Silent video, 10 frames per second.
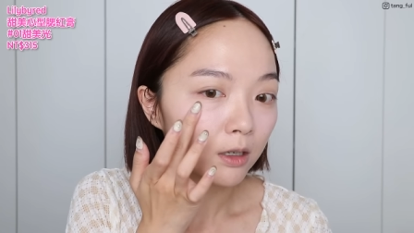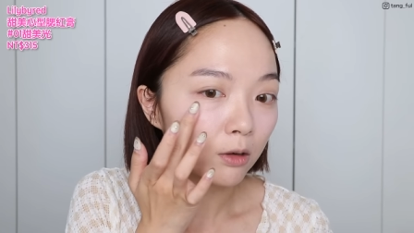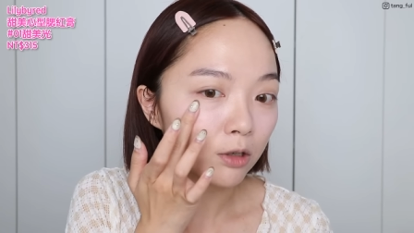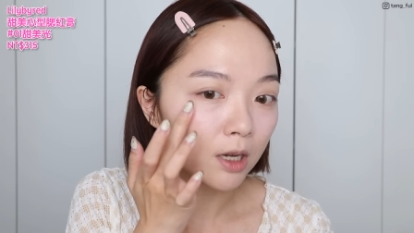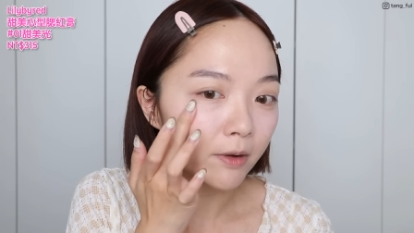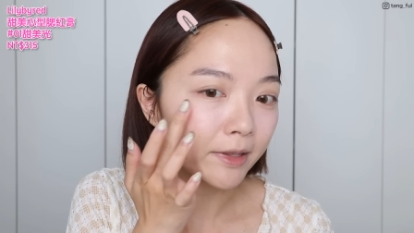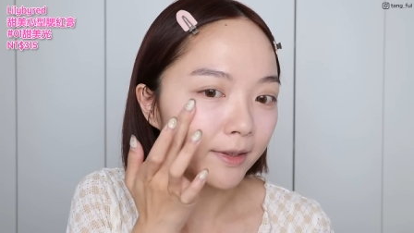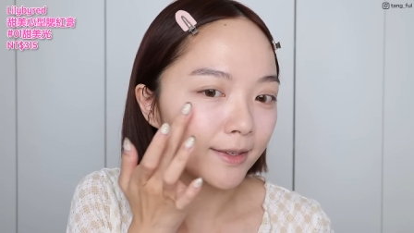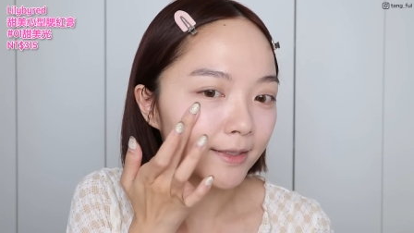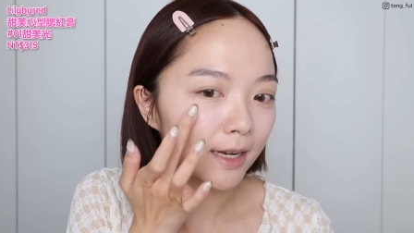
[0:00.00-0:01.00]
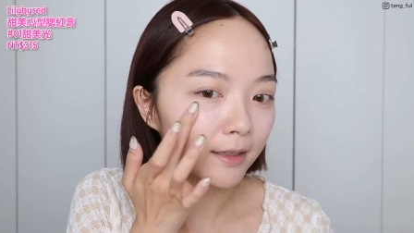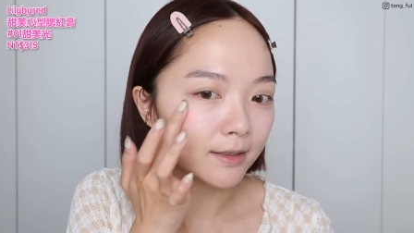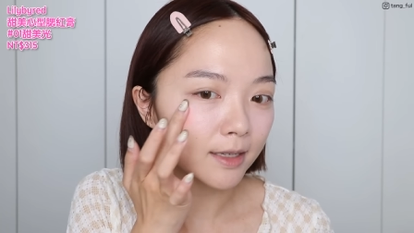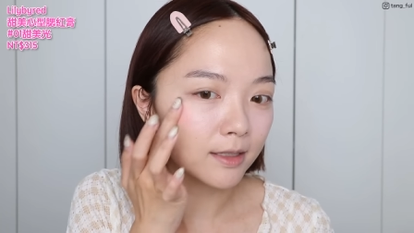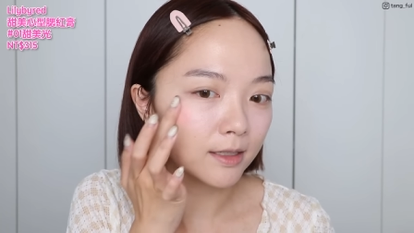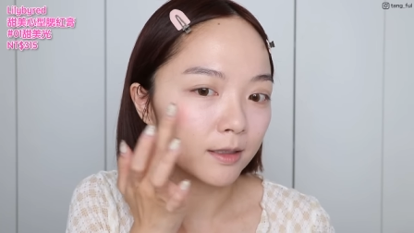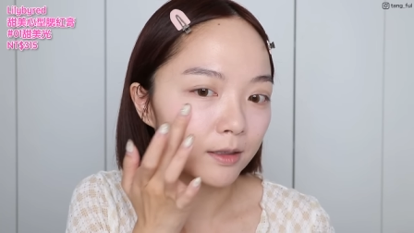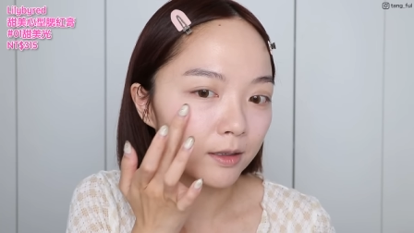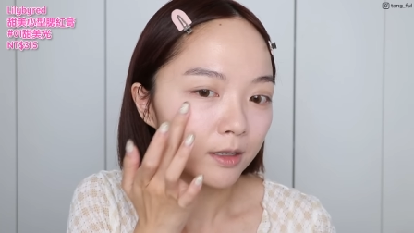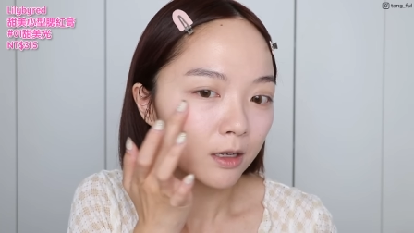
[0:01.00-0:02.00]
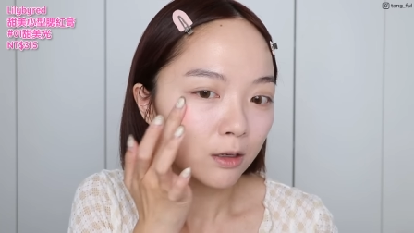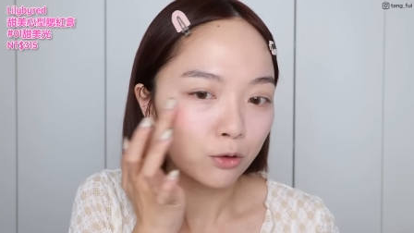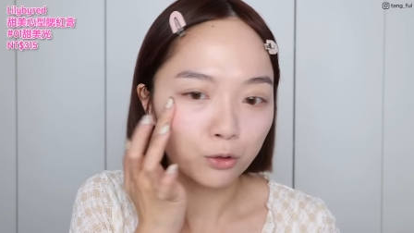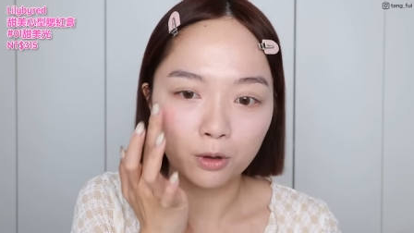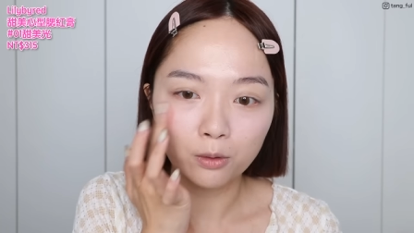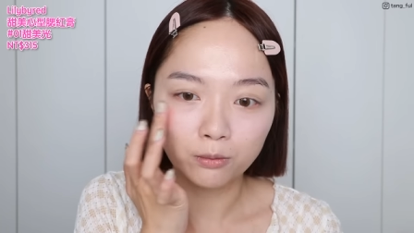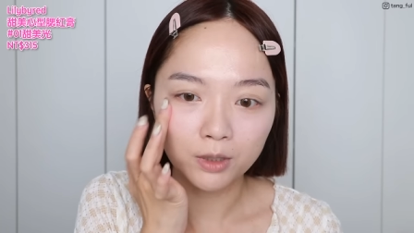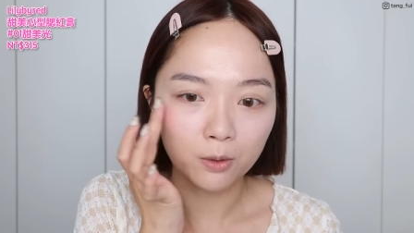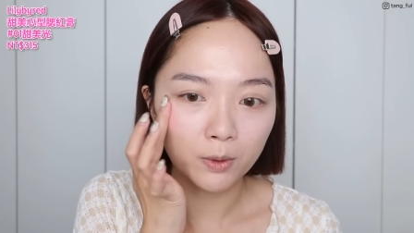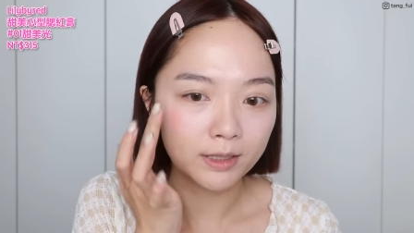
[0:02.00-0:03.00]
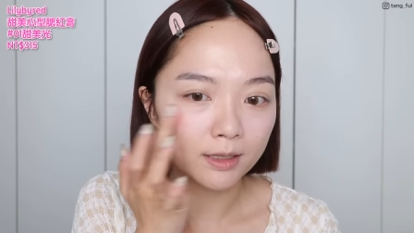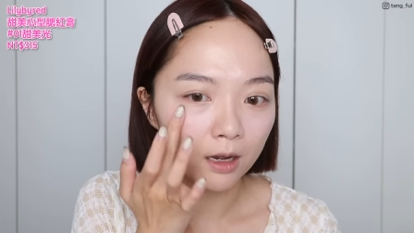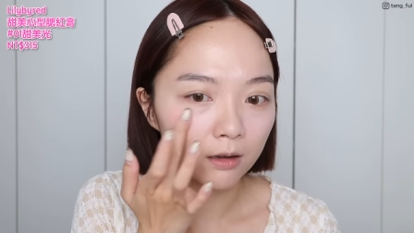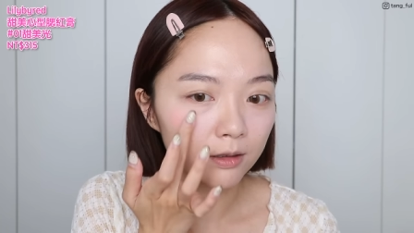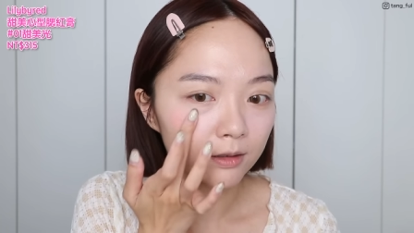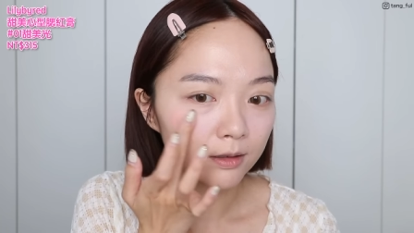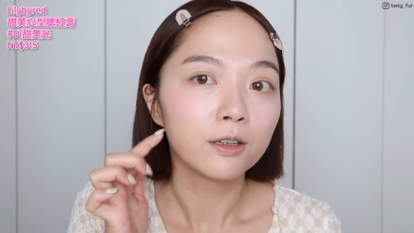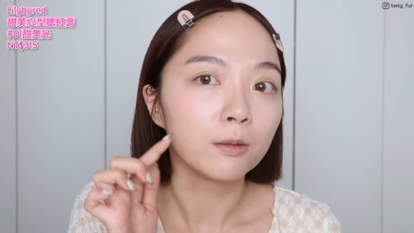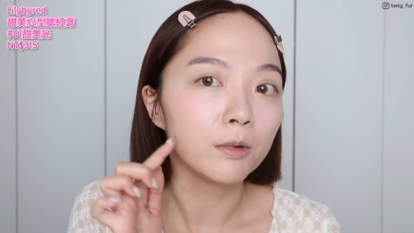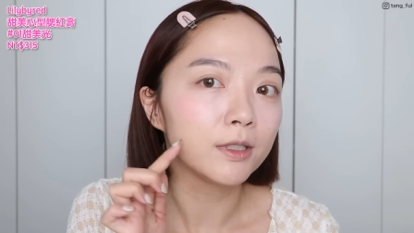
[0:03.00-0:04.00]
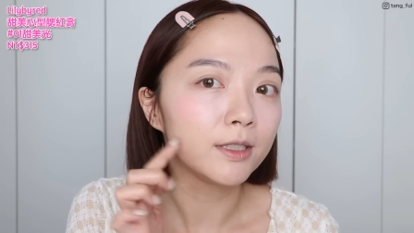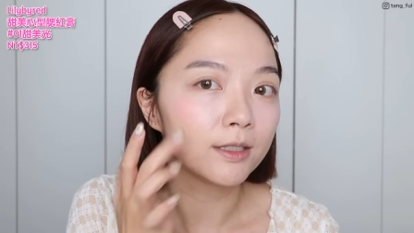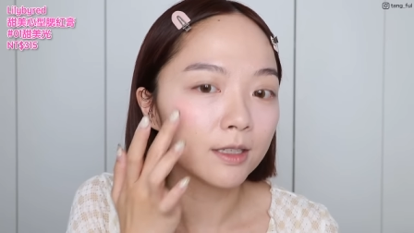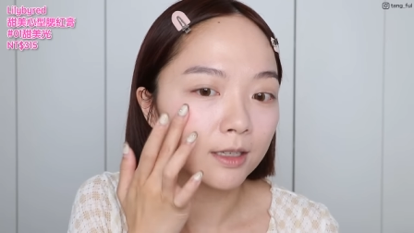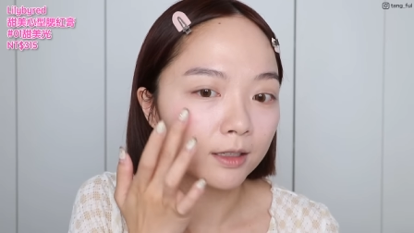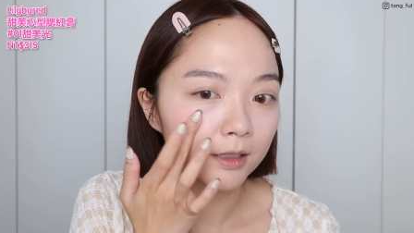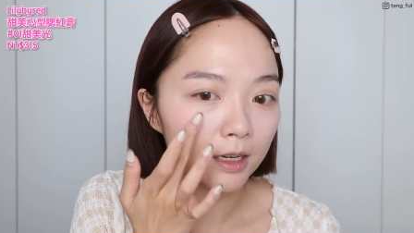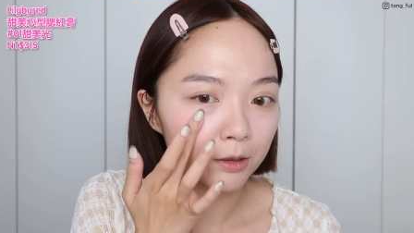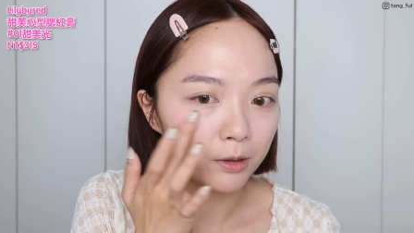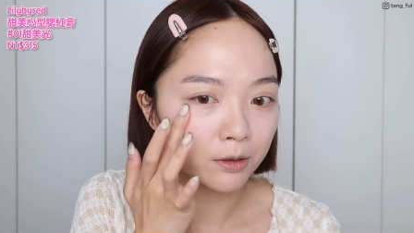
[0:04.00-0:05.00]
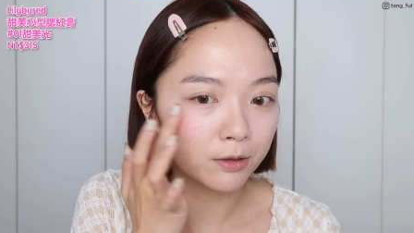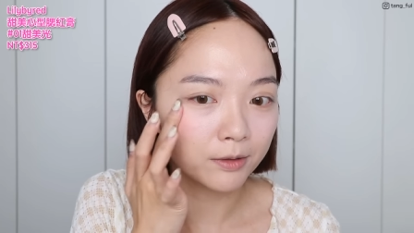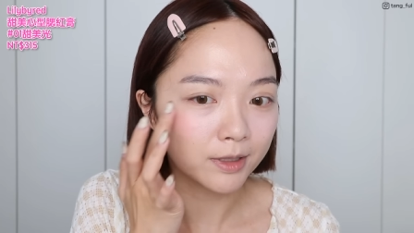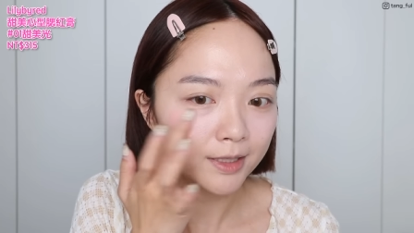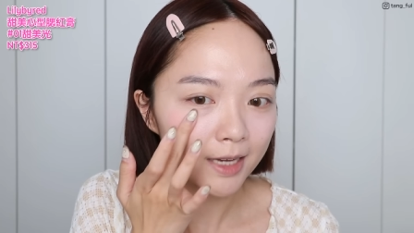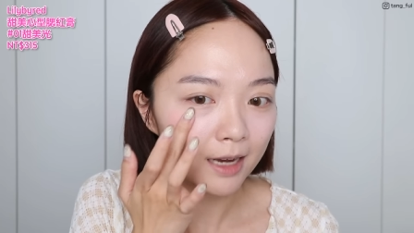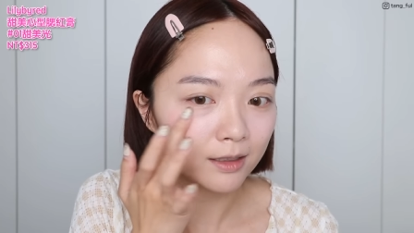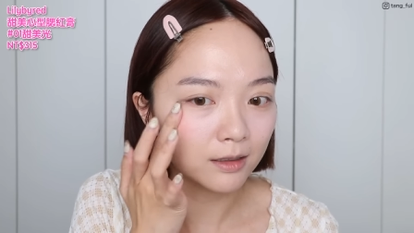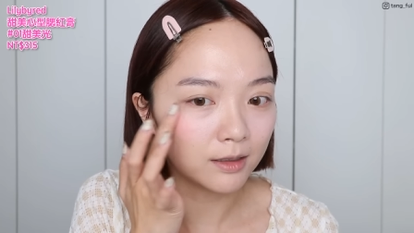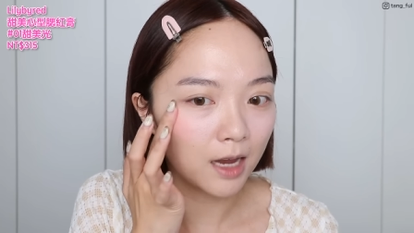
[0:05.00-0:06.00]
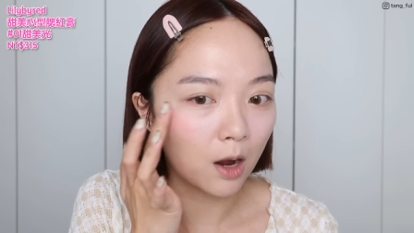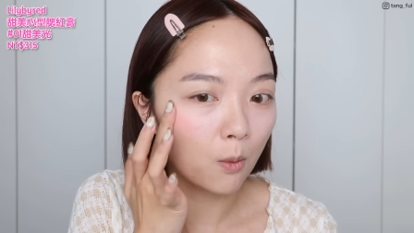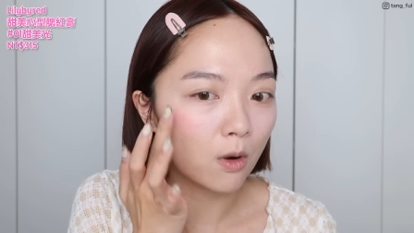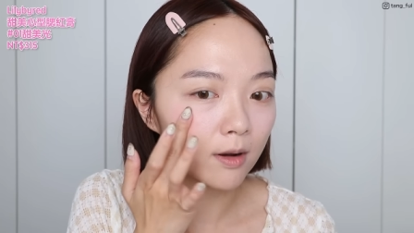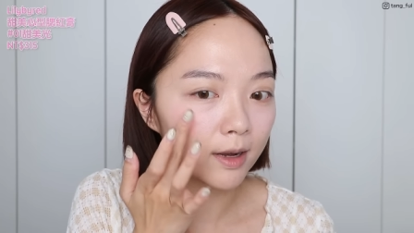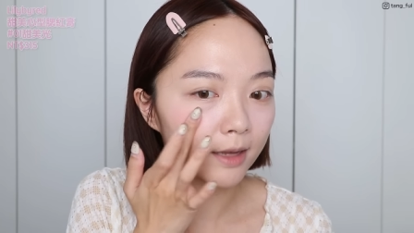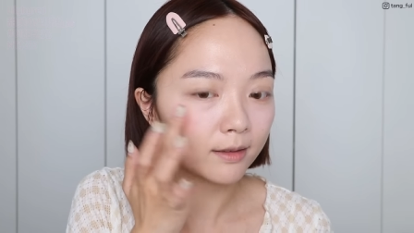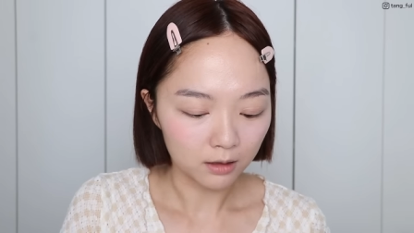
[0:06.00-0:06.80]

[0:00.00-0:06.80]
我稍微叠加点在这个颧骨这个位置好了，有没有？这颜色上上来就会有一种夏日阳光感。